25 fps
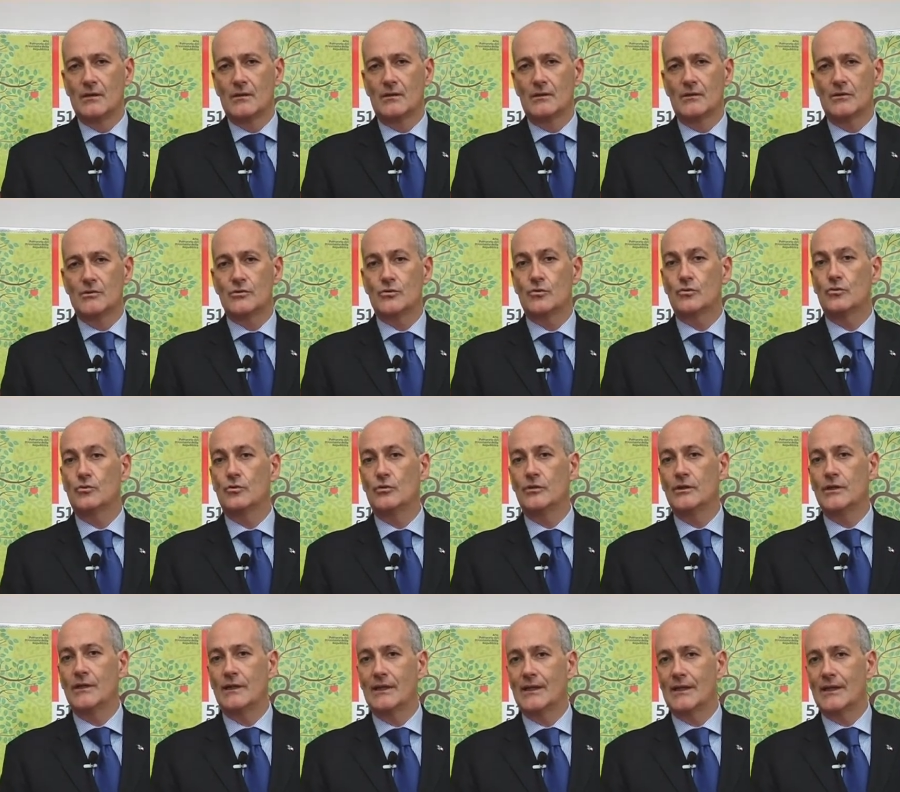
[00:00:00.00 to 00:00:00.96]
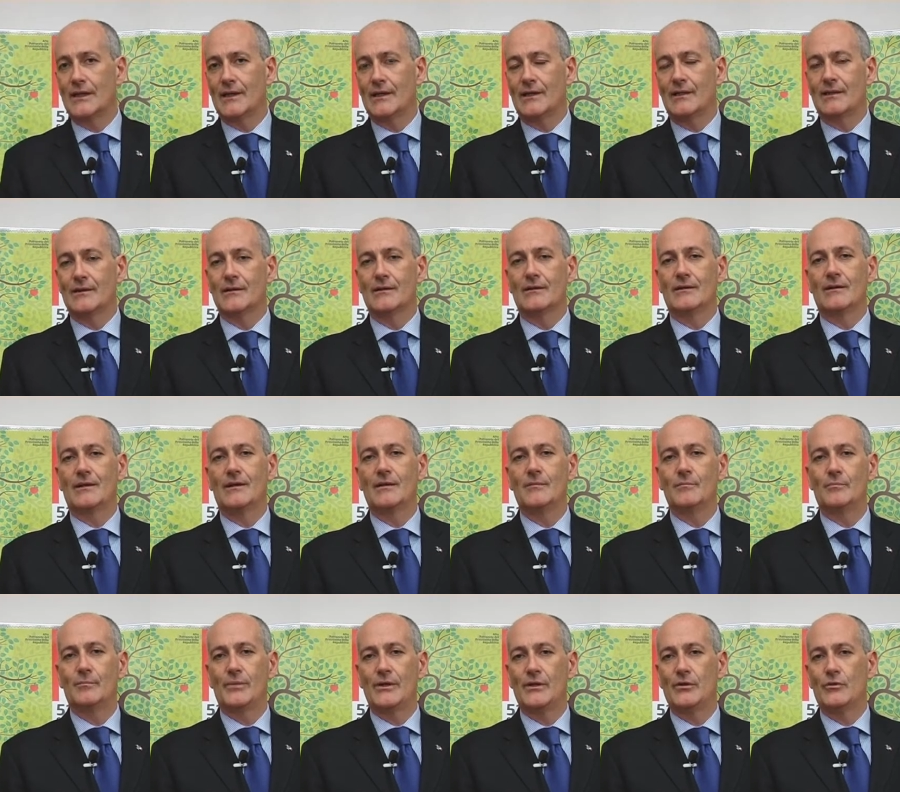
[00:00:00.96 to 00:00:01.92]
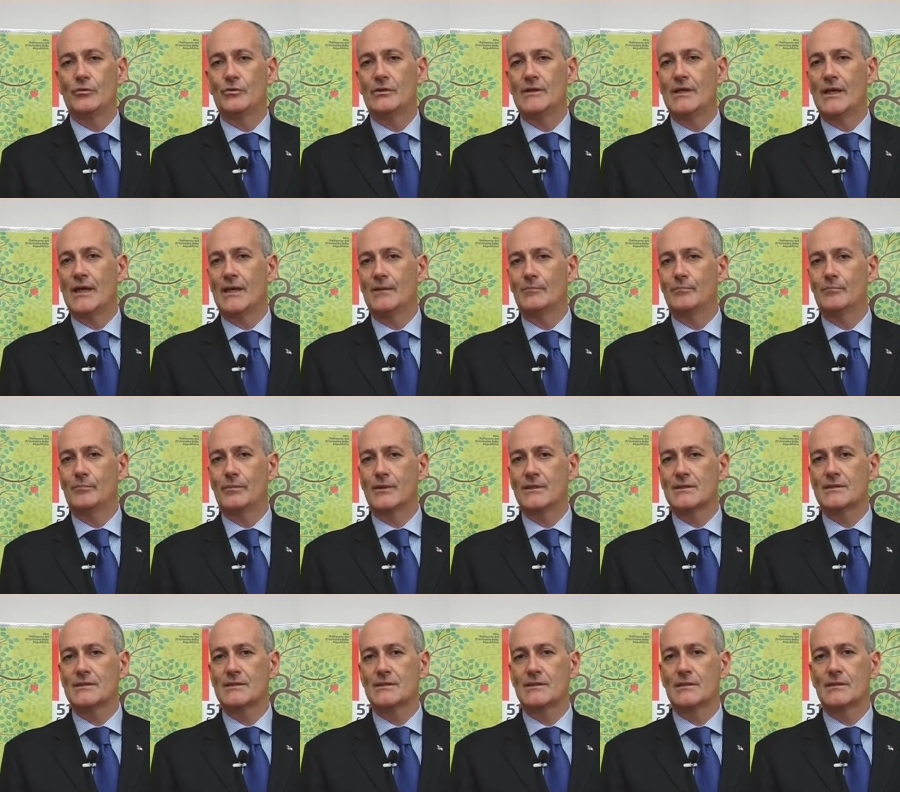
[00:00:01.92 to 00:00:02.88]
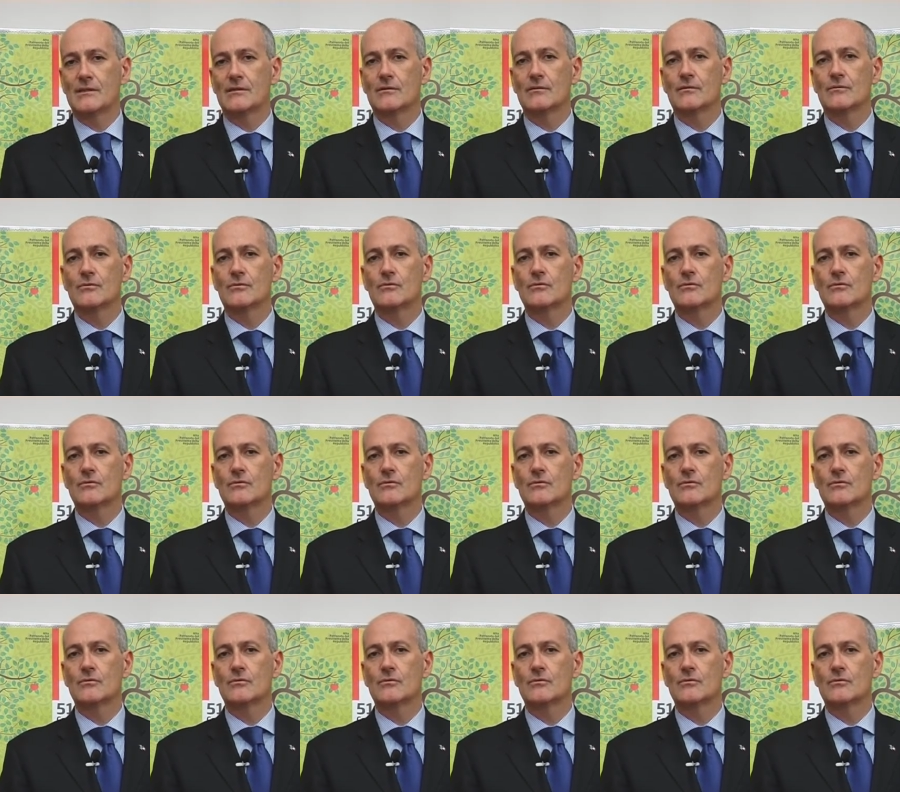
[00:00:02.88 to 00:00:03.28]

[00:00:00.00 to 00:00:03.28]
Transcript: eh, sottolineare l'impegno di Ampas